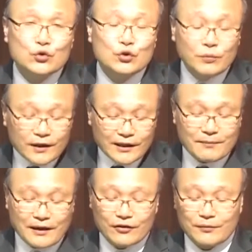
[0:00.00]
두
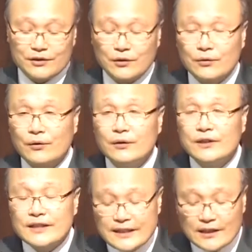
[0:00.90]
번이나
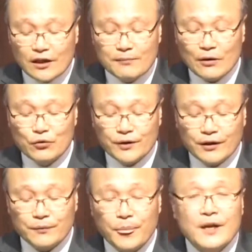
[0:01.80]
말씀하셨고 이제 얼마
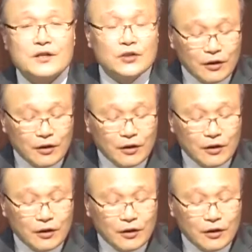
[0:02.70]
후면